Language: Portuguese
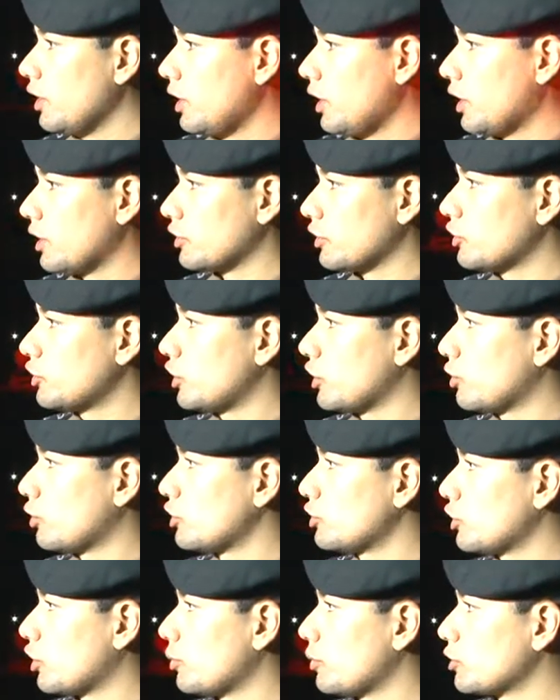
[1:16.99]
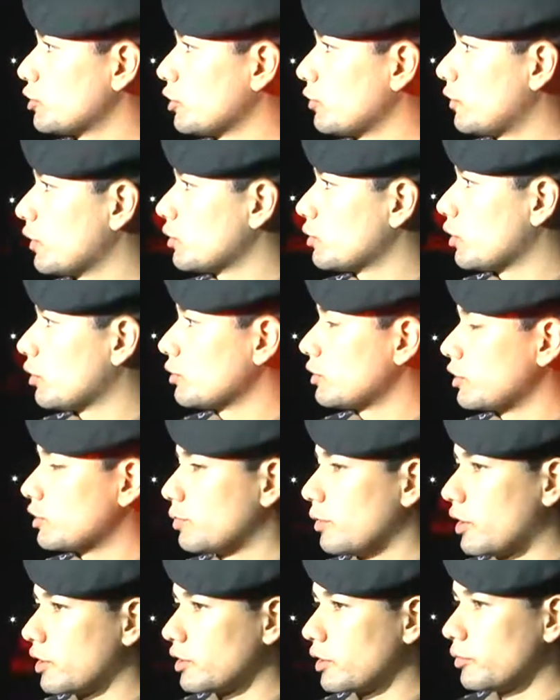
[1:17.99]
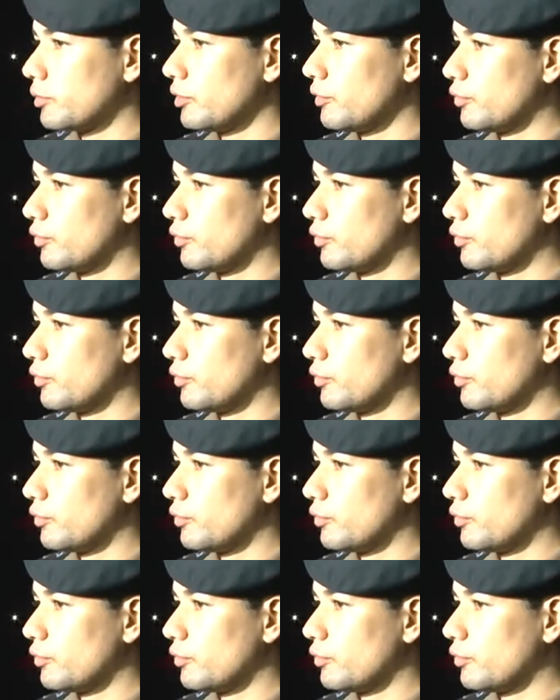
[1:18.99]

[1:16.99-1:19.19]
ela já chegou e já começou a efetuar o disparo da arma de